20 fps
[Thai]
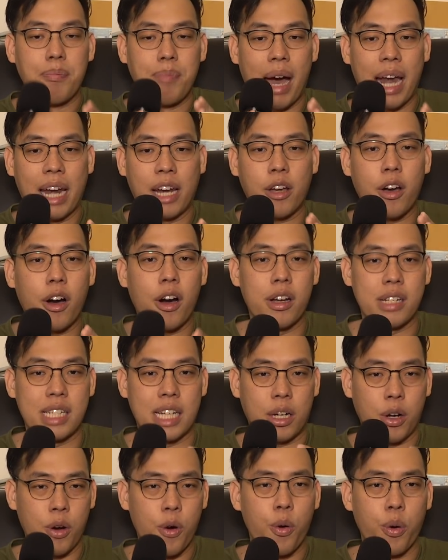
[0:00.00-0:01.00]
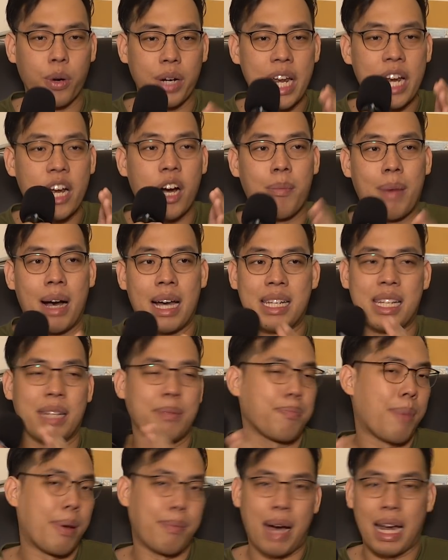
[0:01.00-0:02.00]
มันก็จะถูกดึงออกมา
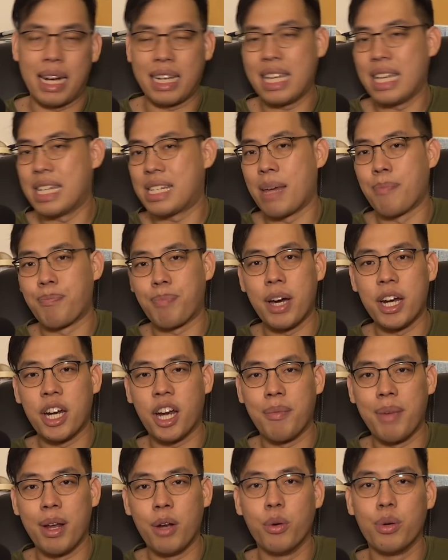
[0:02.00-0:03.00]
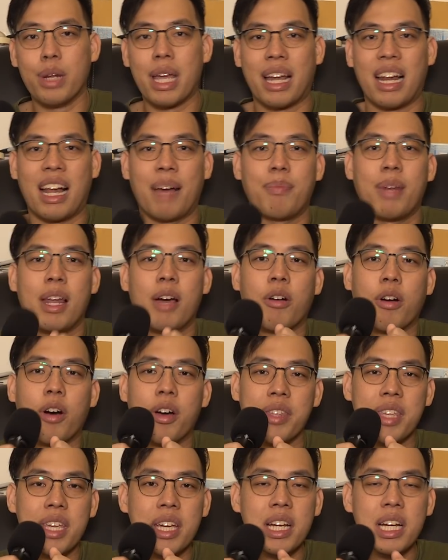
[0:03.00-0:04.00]
ประมาณกี่แซมเปิลก็ไม่รู้เนี่ยครับแล้วก็
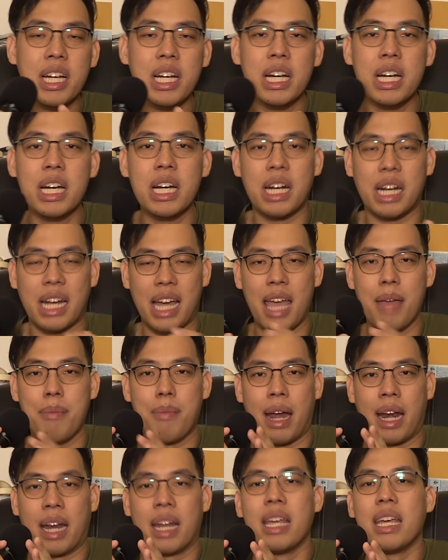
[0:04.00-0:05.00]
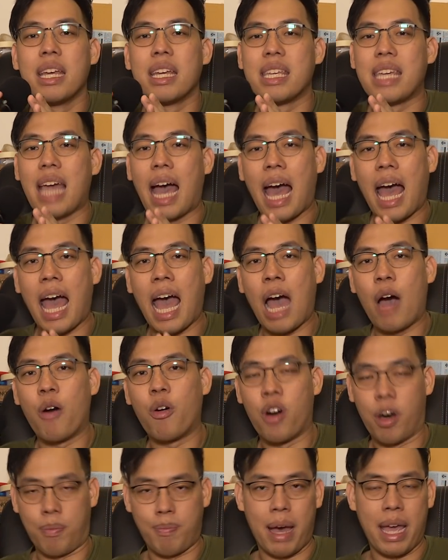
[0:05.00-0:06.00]
ยืดให้มันยาว
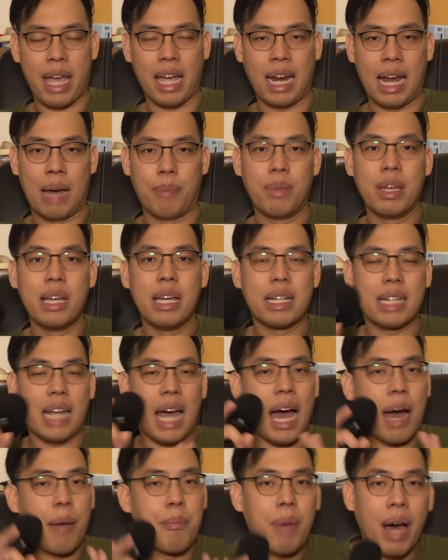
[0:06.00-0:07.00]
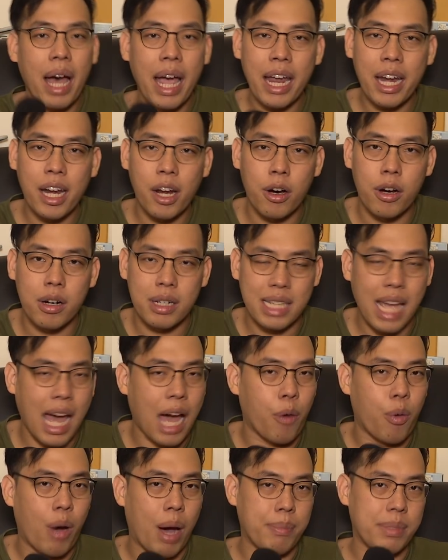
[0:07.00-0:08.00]
ออกไปครับทำให้นอกจาก
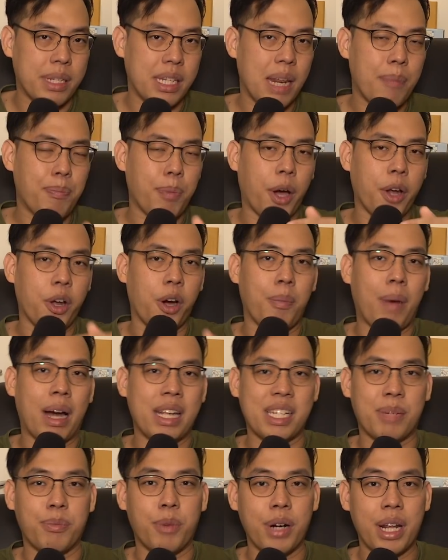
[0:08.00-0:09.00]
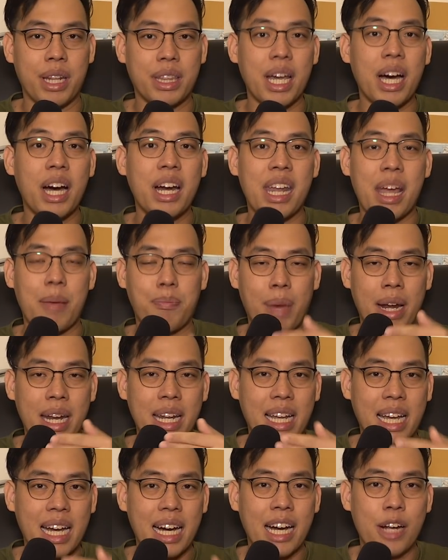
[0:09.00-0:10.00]
ความถี่ปล่อยออกมาจากมอนิเตอร์เนี่ยมัน
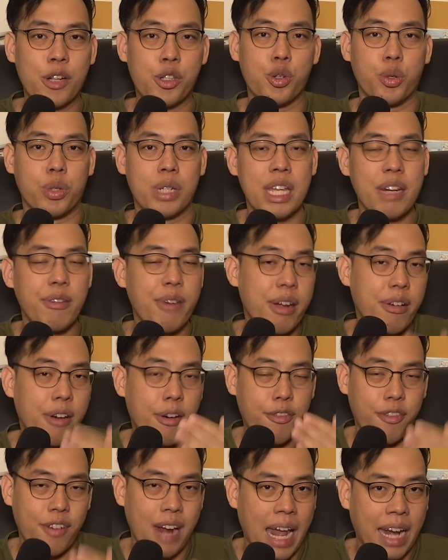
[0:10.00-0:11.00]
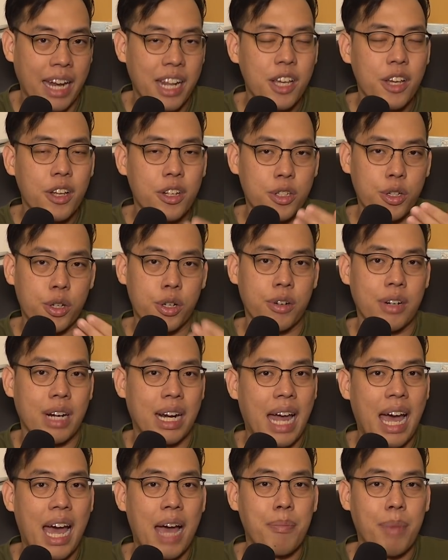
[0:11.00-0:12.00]
เกินจุดที่เรียกว่าแฟลตจนก
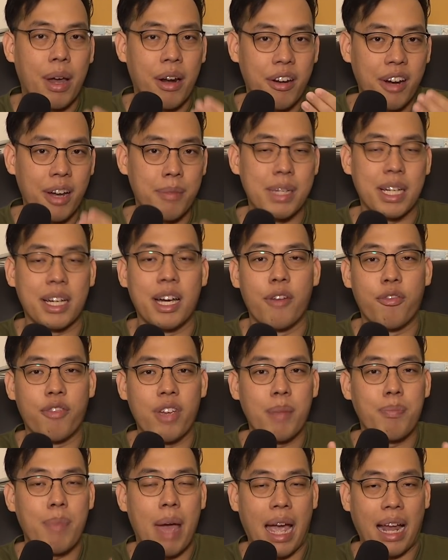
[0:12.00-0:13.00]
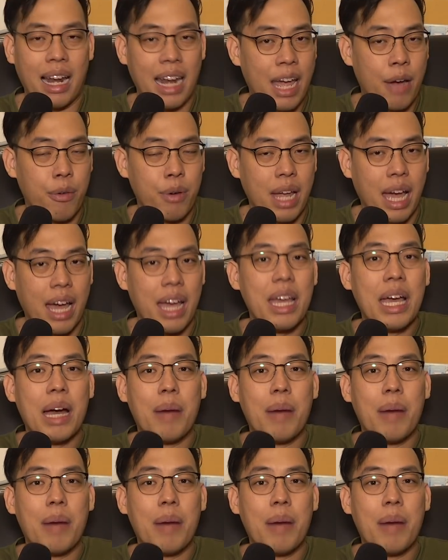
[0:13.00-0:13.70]
ระทั่งมันเริ่มจะเกิดฟีดแบ็กแล้วเนี่ย